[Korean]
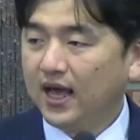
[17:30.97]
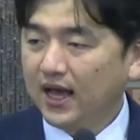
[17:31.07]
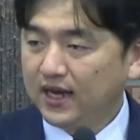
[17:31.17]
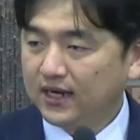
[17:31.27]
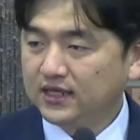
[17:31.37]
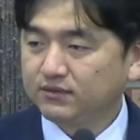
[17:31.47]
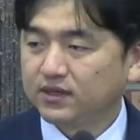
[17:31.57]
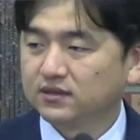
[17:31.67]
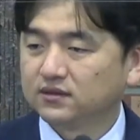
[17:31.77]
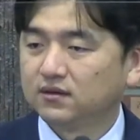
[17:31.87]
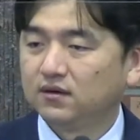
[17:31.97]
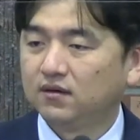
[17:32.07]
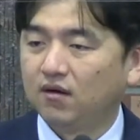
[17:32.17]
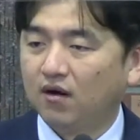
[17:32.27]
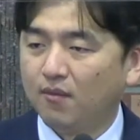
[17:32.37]

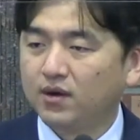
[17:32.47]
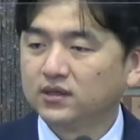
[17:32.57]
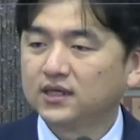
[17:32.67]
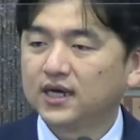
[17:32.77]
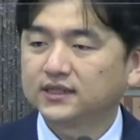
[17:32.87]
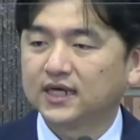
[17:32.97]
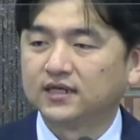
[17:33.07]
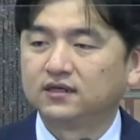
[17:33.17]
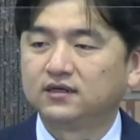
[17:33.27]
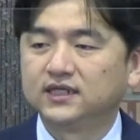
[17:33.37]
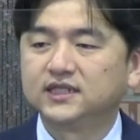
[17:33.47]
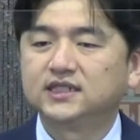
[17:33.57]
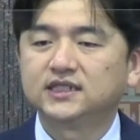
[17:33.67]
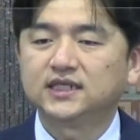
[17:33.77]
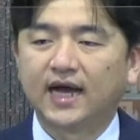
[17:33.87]
하나님께서 어머니가 자녀를
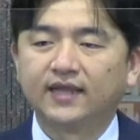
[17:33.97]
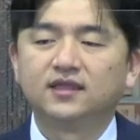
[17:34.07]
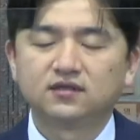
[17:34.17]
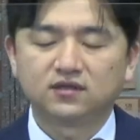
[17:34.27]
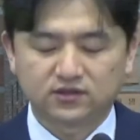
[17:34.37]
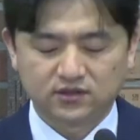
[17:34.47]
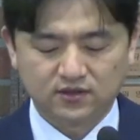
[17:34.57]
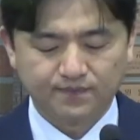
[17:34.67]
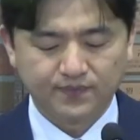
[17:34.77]
잊지 않는 것처럼